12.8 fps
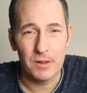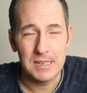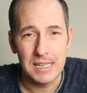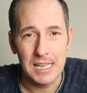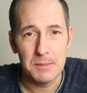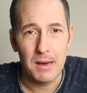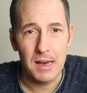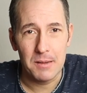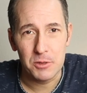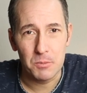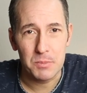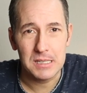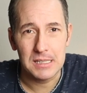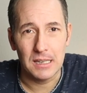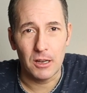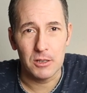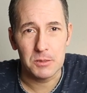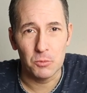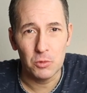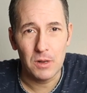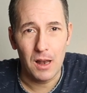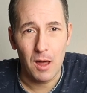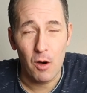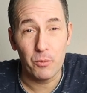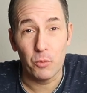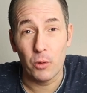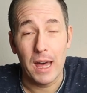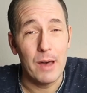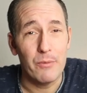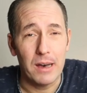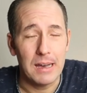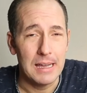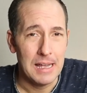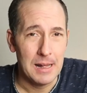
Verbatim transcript: wenn Dinge mal so ein bisschen aus dem Ruder laufen oder einfach